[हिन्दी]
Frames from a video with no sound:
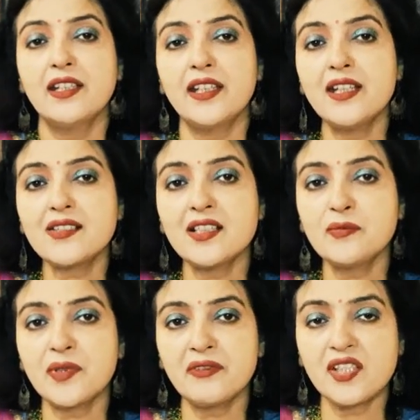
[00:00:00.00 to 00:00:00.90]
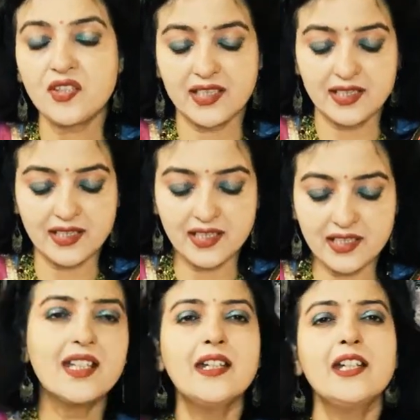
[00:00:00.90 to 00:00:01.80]
एक साथ प्रवेश कर रहे
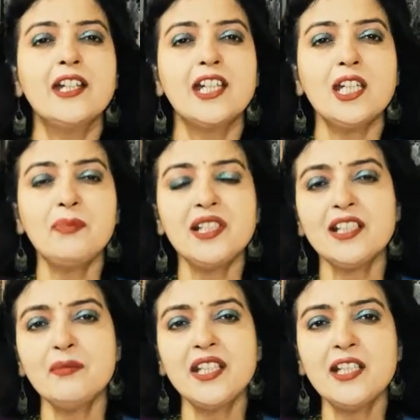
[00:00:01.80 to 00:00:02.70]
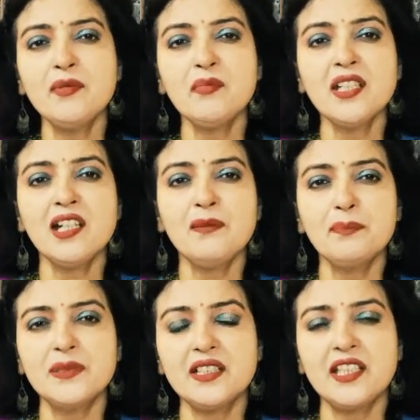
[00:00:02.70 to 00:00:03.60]
हैं अप्रैल के महीने में मैं आप